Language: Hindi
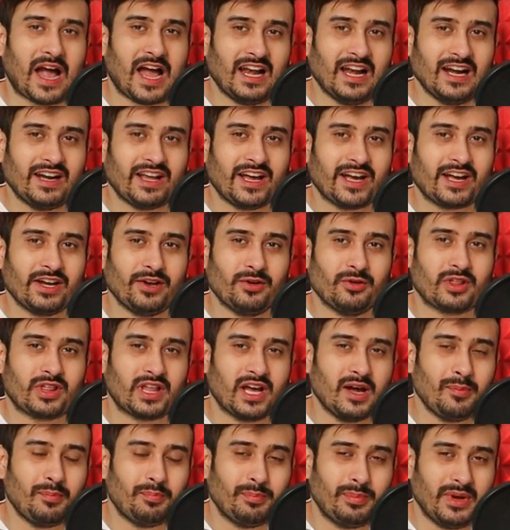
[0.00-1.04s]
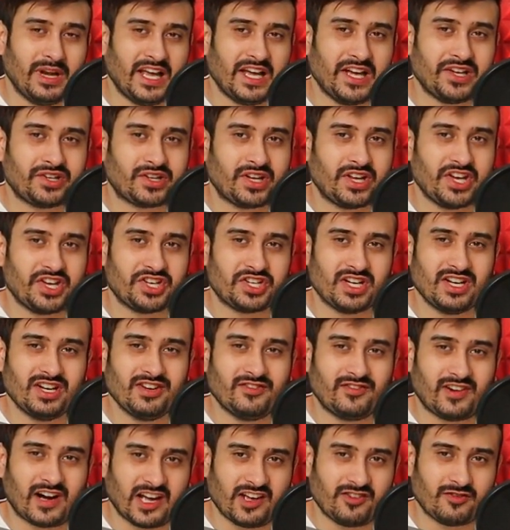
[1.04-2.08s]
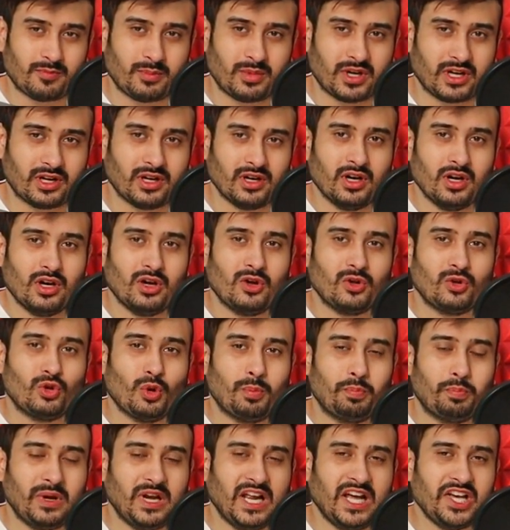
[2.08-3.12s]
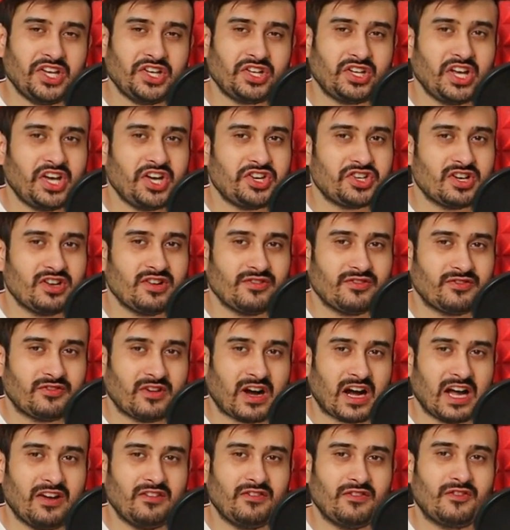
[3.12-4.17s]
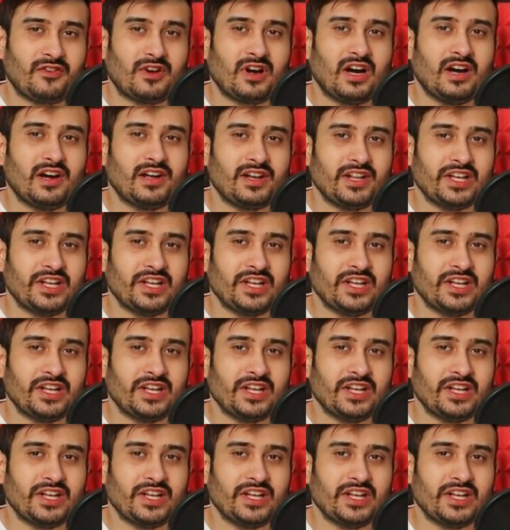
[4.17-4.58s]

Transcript: पहले टेक न्यूज़ है प्ले स्टेशन फाइव पर तो प्ले स्टेशन फाइव का